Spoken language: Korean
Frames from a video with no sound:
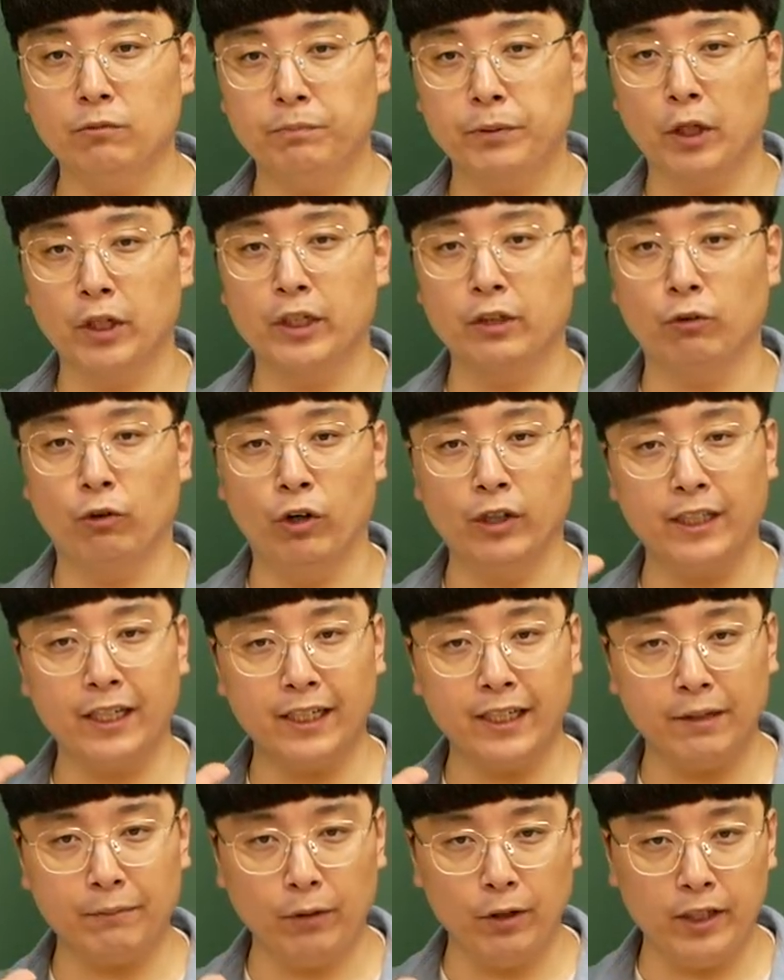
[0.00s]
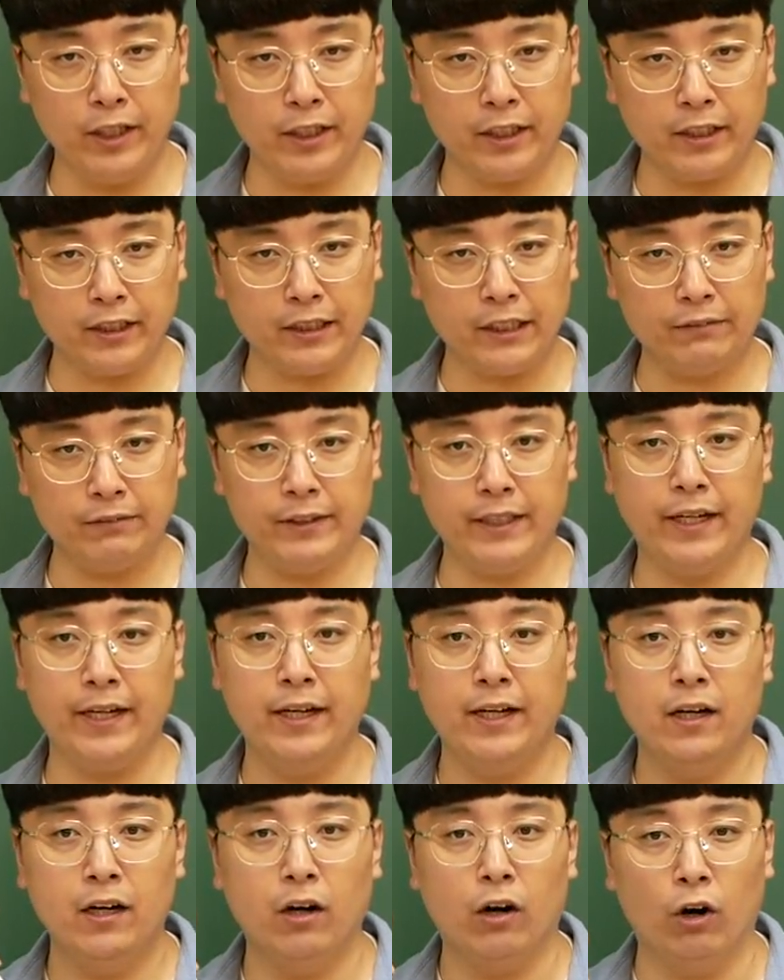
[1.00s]
별이 워낙에 멀리 있기 때문에
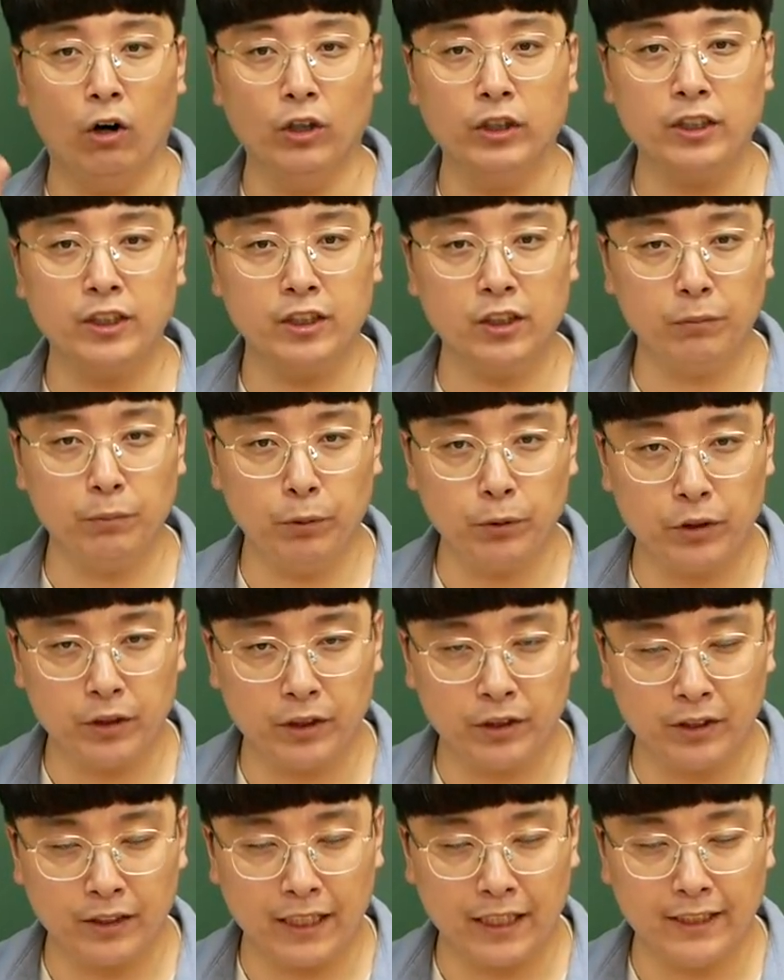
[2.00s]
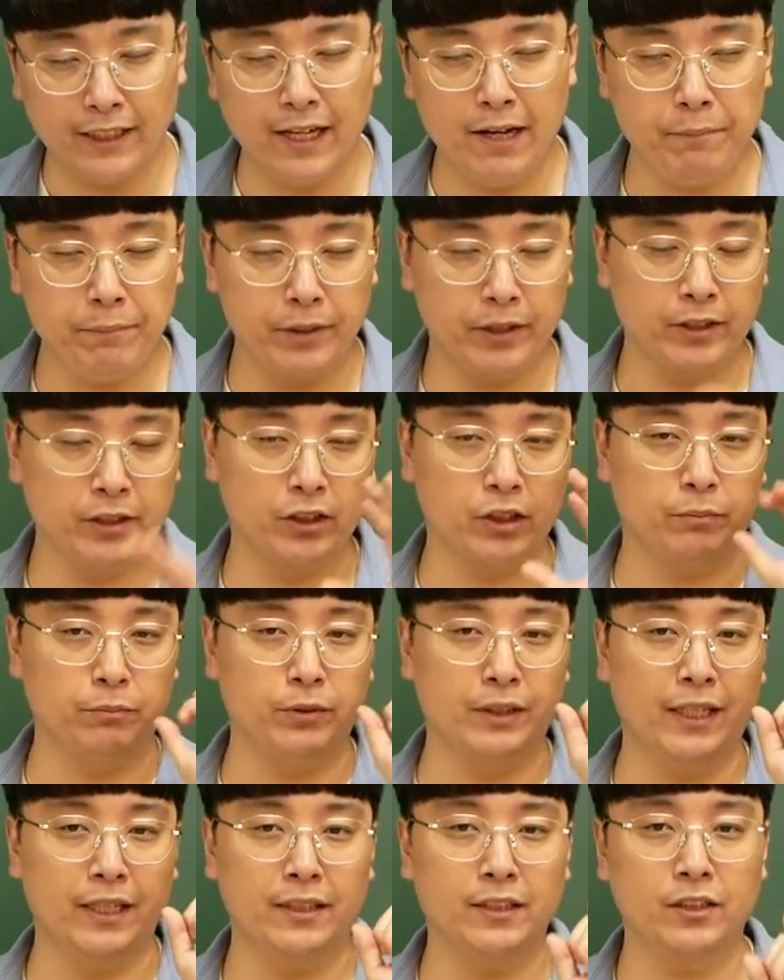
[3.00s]
어디서 보든 간에 별은 전부
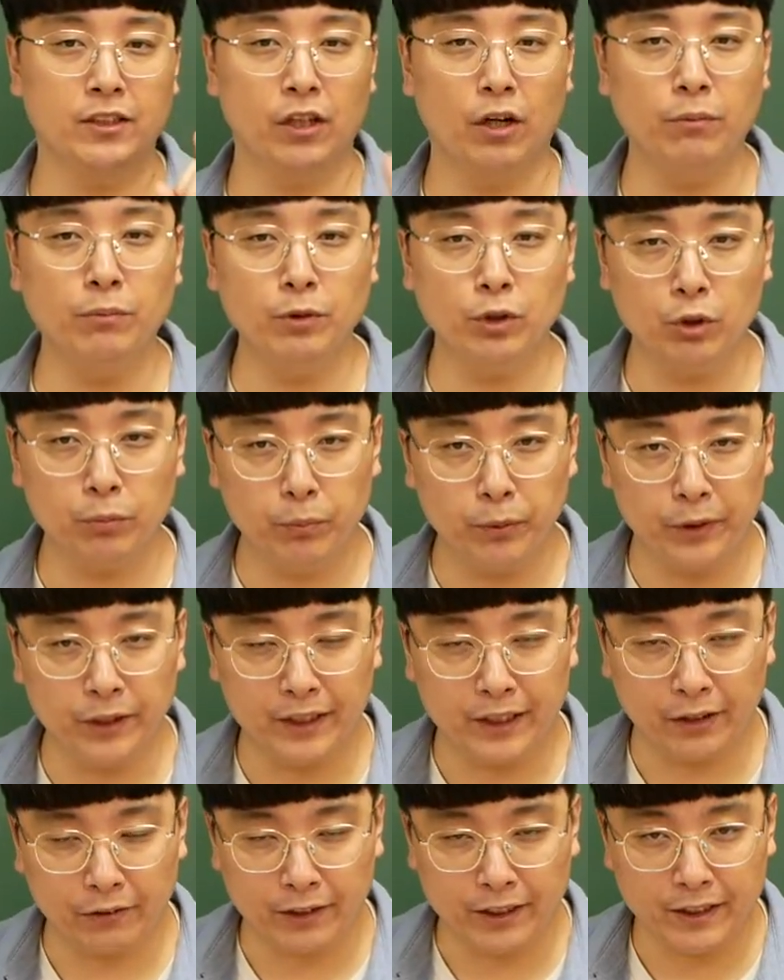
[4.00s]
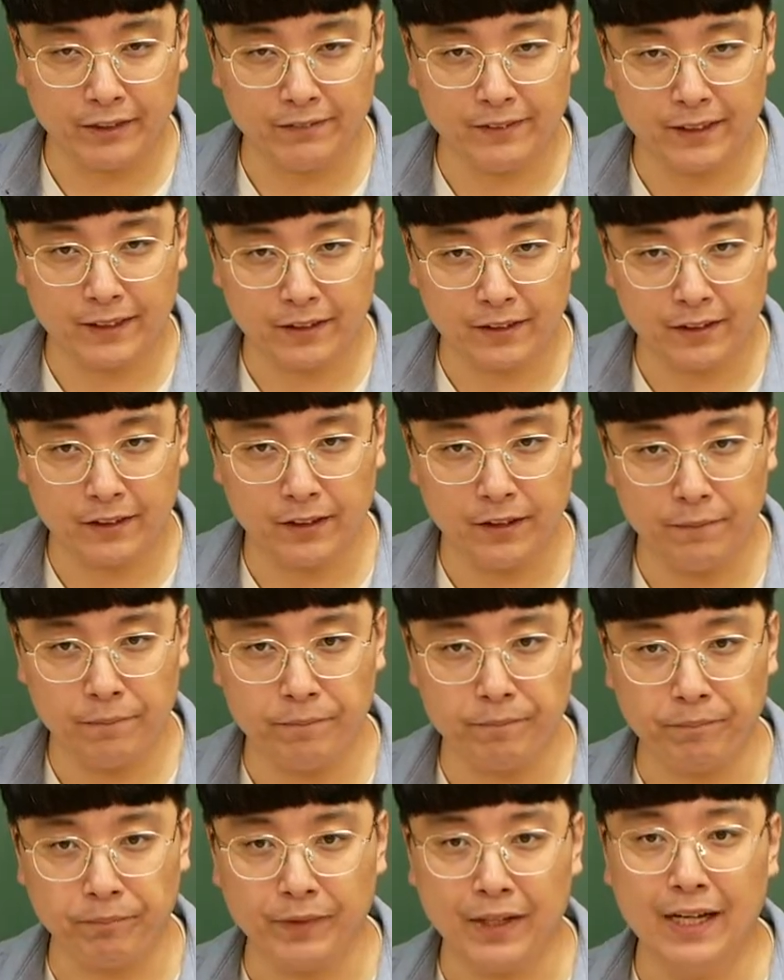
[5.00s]
다 점으로 보인다고 했습니다. 그렇죠?
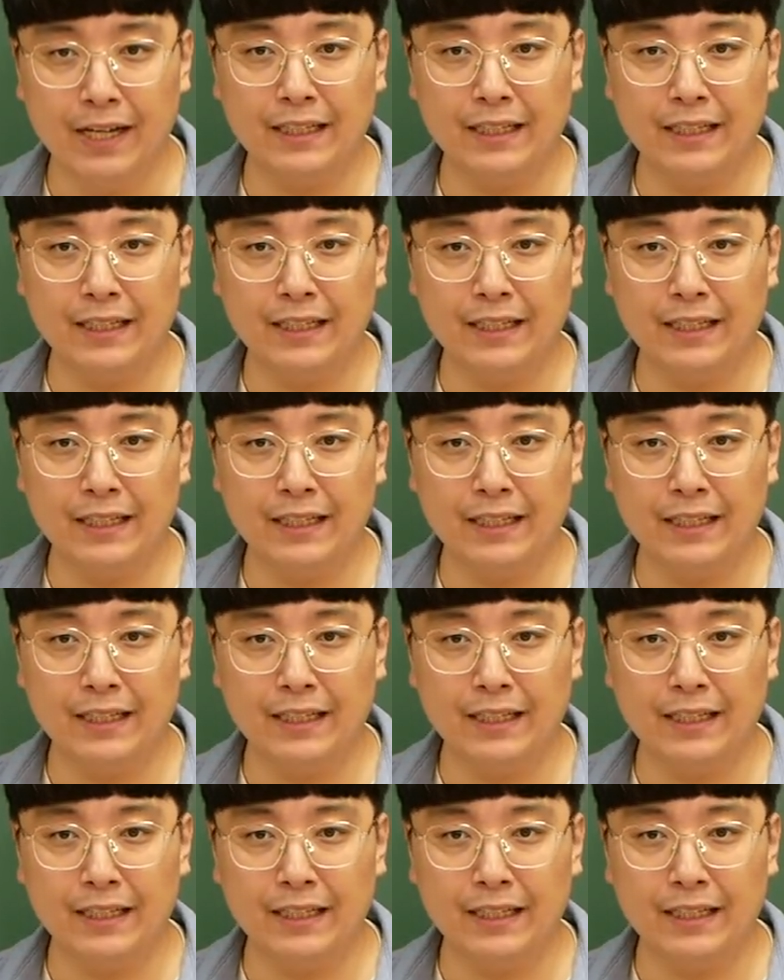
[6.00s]
음.